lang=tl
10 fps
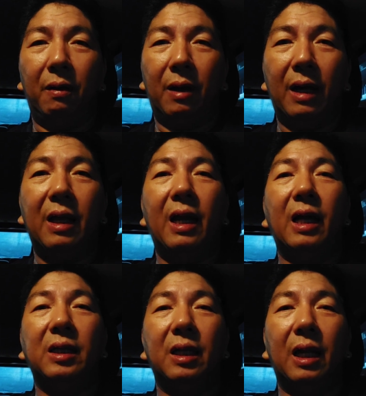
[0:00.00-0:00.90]

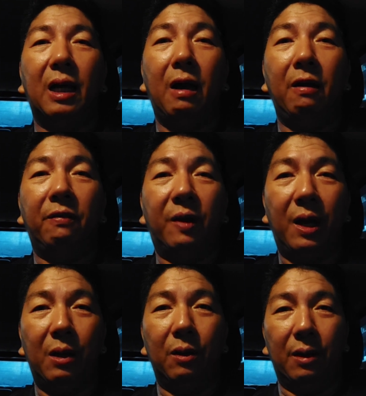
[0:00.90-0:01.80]
Kadalasan talaga
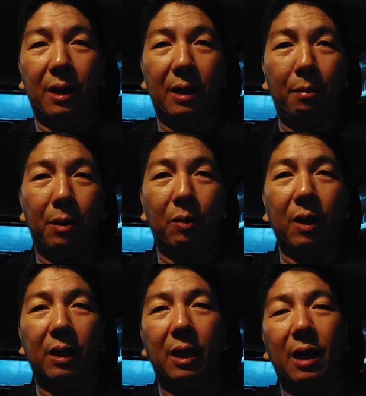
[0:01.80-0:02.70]
free yon ang number
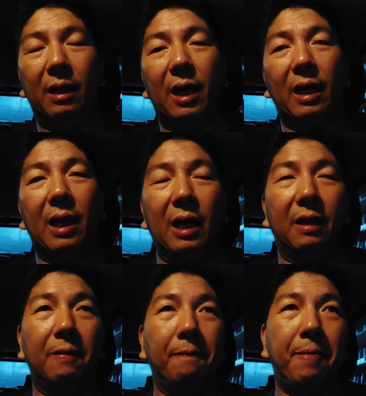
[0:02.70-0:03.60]
one uh, dahilan.
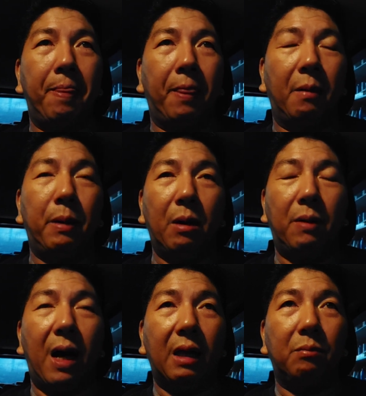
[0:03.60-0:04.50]
Pero
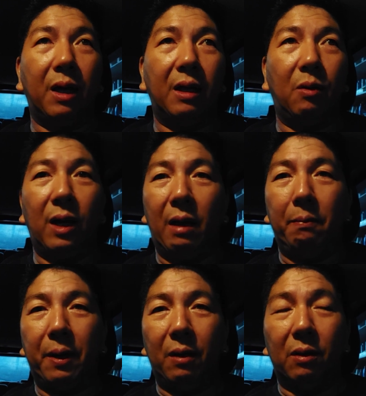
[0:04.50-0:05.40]
bakit ba nawala
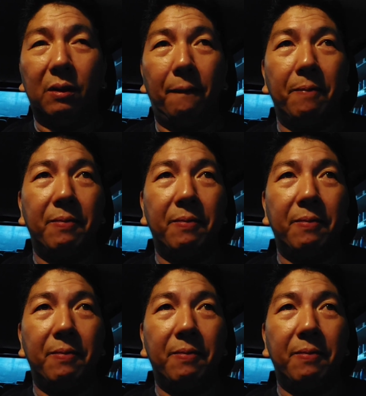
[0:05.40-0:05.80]
yung freon?